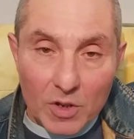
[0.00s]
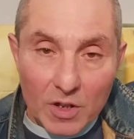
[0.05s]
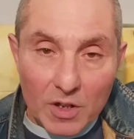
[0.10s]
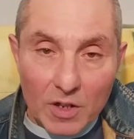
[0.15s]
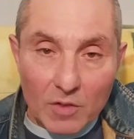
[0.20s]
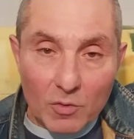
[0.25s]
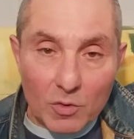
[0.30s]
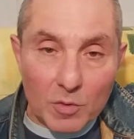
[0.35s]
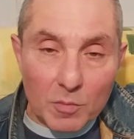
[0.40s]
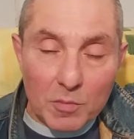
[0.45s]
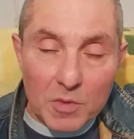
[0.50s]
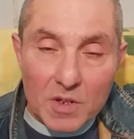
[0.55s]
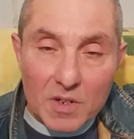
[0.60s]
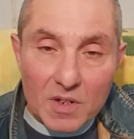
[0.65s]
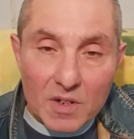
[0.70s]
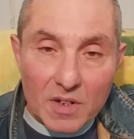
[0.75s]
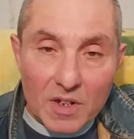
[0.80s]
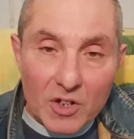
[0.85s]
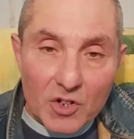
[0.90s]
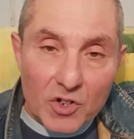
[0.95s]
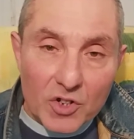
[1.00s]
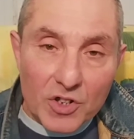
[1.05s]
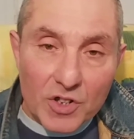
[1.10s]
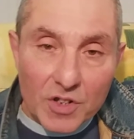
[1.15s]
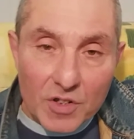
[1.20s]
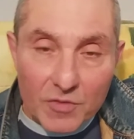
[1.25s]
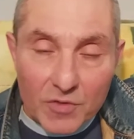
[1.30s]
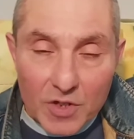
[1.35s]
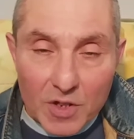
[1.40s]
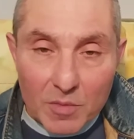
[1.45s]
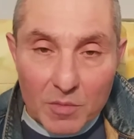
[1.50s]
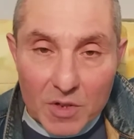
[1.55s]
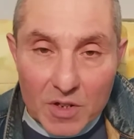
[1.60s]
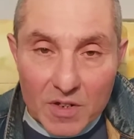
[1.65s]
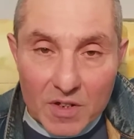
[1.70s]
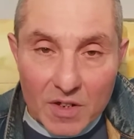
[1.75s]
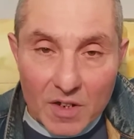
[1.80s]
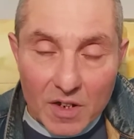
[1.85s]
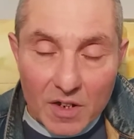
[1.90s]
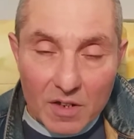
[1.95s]
этой вот мизерной жизни в
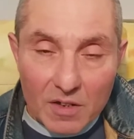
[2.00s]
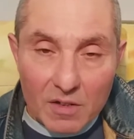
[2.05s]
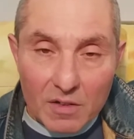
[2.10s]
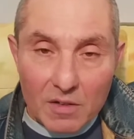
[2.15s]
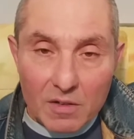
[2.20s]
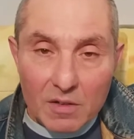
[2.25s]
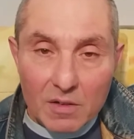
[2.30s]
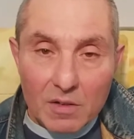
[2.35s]
70 лет –